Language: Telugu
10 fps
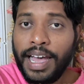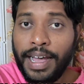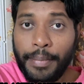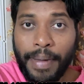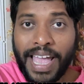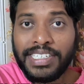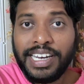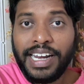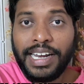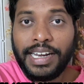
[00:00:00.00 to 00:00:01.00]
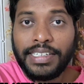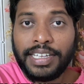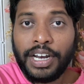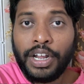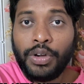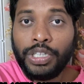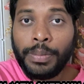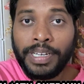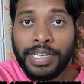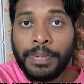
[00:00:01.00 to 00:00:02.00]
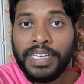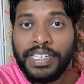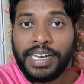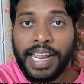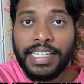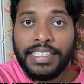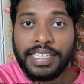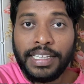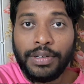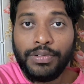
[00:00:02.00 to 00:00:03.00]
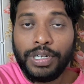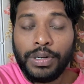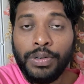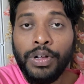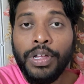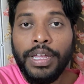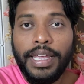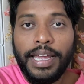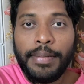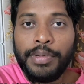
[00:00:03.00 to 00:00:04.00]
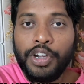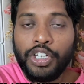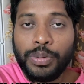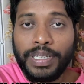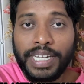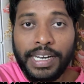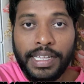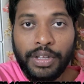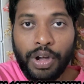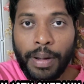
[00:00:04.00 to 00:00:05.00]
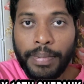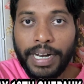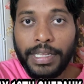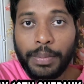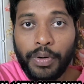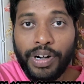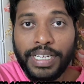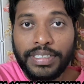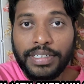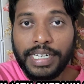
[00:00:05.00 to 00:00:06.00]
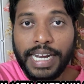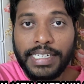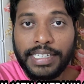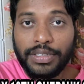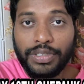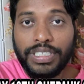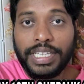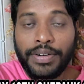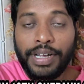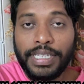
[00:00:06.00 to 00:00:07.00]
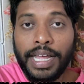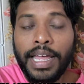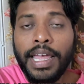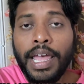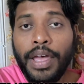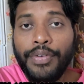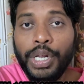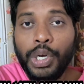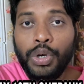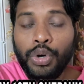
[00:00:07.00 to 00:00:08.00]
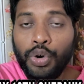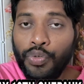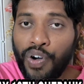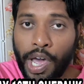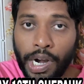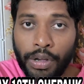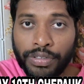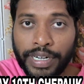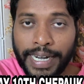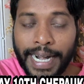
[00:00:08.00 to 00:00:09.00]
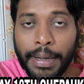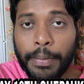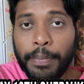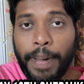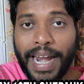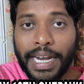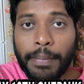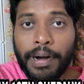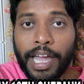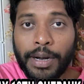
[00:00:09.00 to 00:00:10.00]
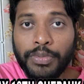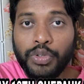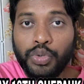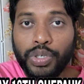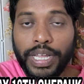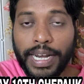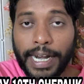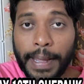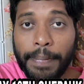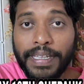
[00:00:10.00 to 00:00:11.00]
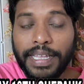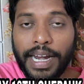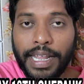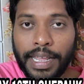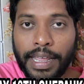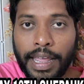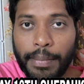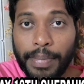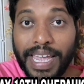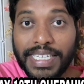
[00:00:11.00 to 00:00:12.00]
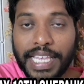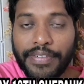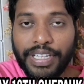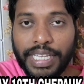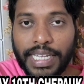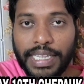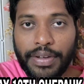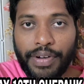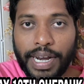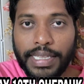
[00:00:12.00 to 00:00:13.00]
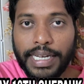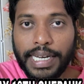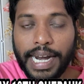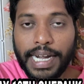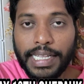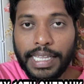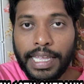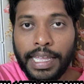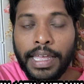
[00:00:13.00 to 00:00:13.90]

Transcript: ఆ మ్యాచ్ టికెట్ ఎట్లయినా సరే కొందామని చెప్పేసి అయితే ట్రై చేస్తే అయితే ఉంటారు ఇక మీకోసం అయితే నేనైతే ఒక అప్డేట్ అయితే ప్రొవైడ్ చేస్తాను టికెట్ సేల్స్ వచ్చిన తర్వాత వీళ్ళు ఫాలో అవుతున్న టికెట్ ప్యాటర్న్ ప్రకారం చూసుకుంటే రేపు అయితే అంటే మే సెవెంత్కి అయితే వాళ్ళైతే టికెట్లు అయితే